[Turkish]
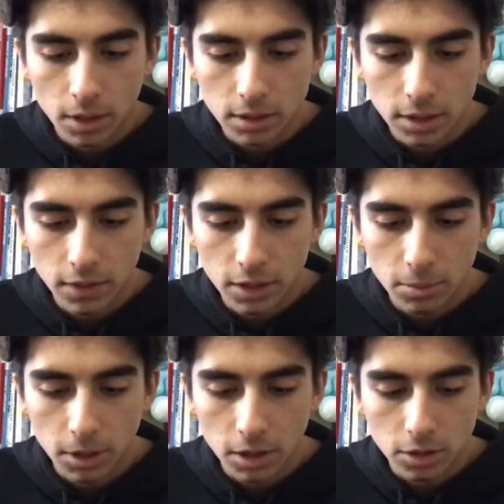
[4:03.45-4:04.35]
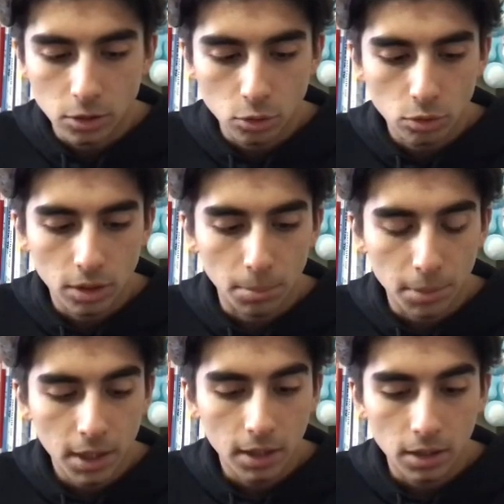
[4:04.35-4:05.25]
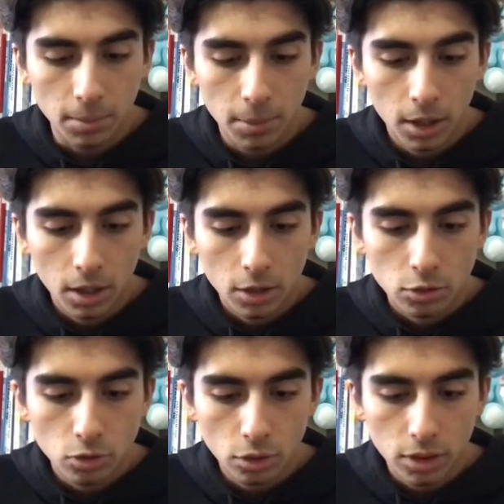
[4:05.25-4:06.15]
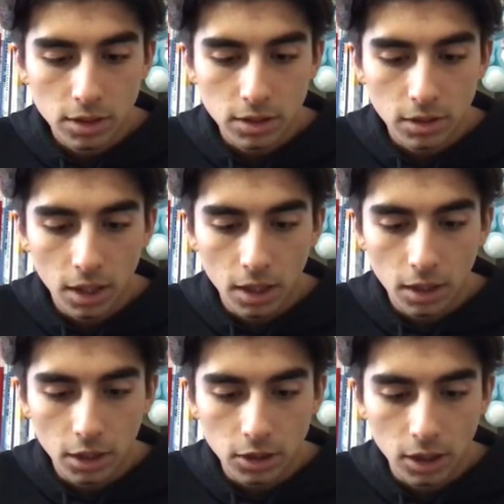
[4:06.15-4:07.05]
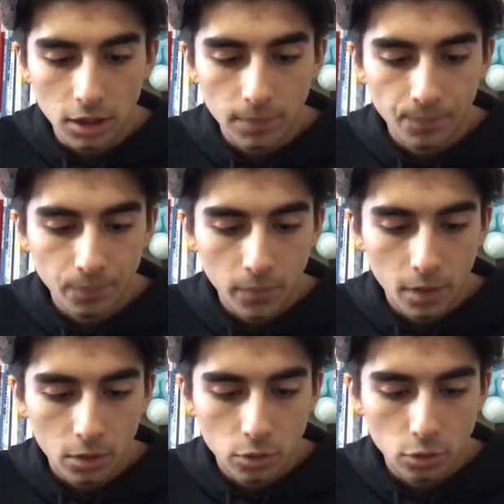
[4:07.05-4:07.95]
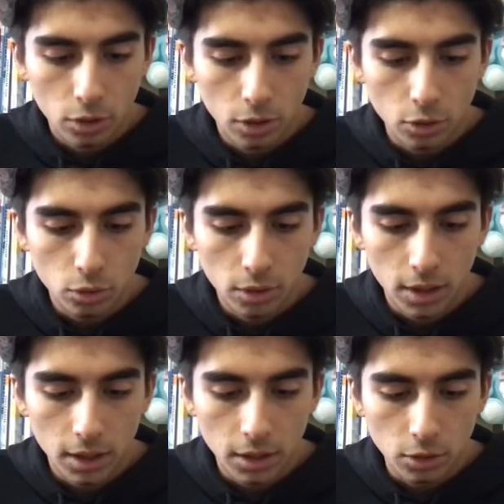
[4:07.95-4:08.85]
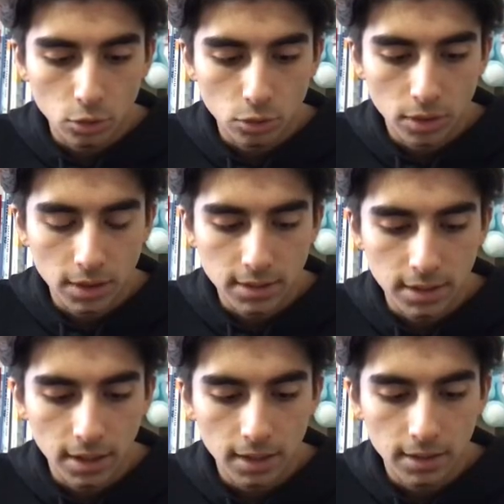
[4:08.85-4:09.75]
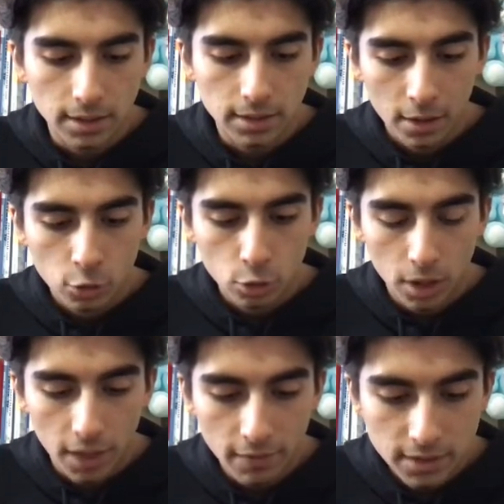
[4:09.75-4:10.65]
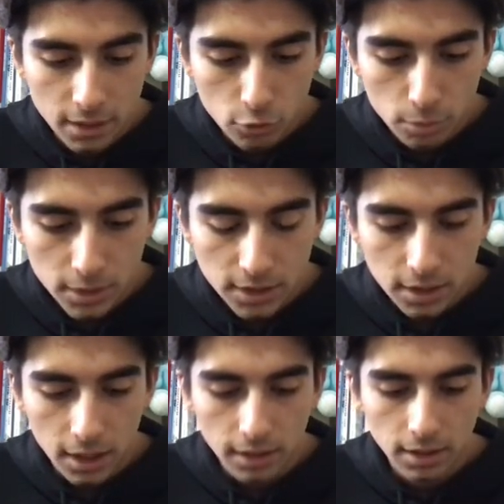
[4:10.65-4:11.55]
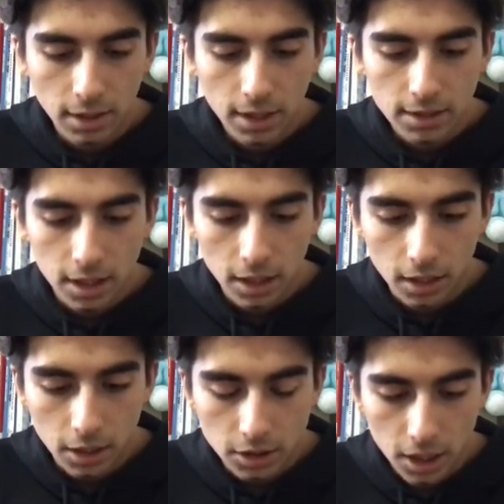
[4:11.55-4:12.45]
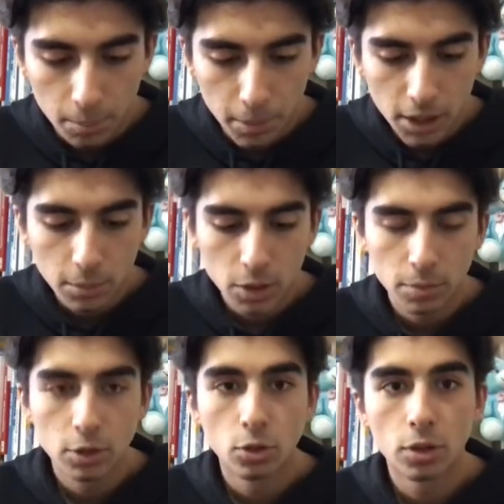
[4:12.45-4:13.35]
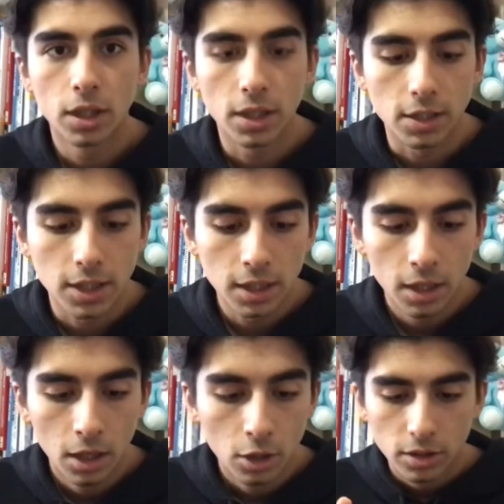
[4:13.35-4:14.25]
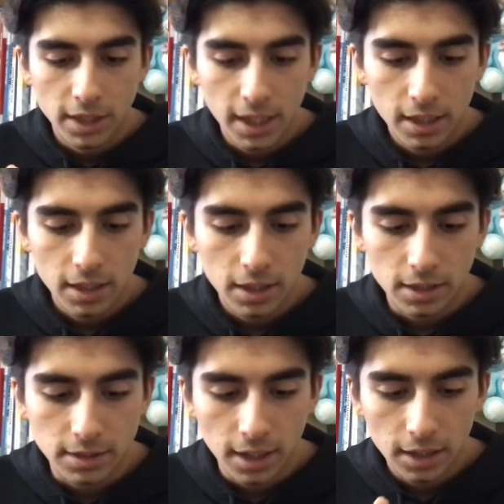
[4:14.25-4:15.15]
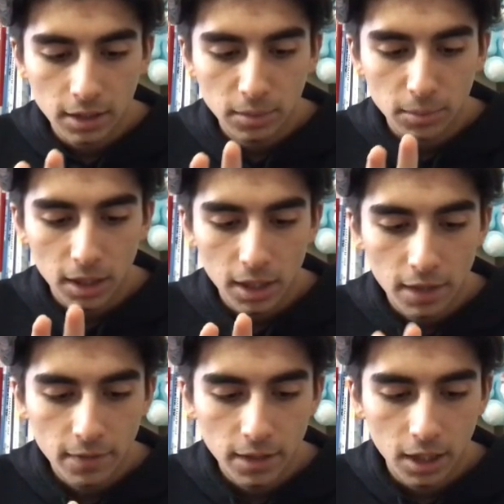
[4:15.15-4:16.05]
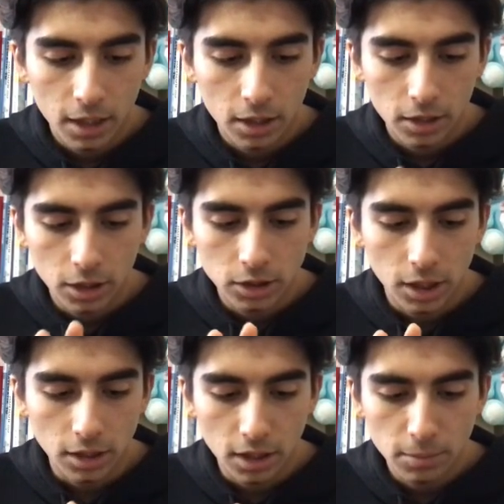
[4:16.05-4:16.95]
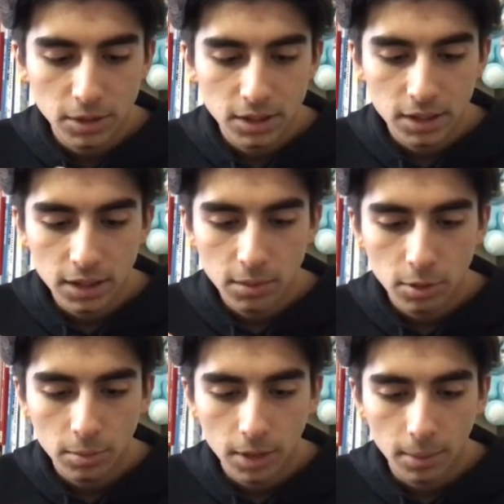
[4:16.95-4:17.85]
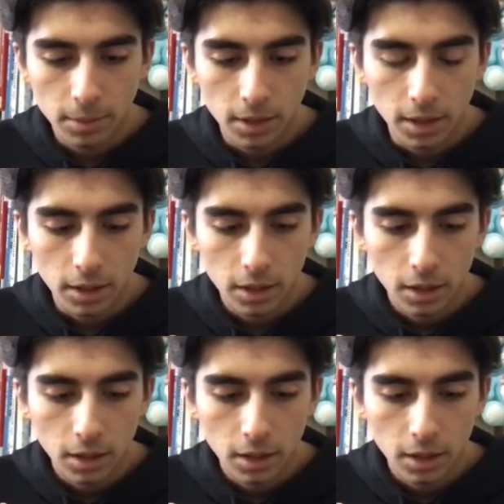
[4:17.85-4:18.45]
Savaş makinesini şuradan bıraktım. Sonrasında arkadaşlar şöyle şuralardan da şunları saldırır. Şu hava savunmasını alırlarsa arkadaşlar benim işime çok yarayacak. Diğerlerini saldığımda evet arkadaşlar tam istediğim gibi yaptılar.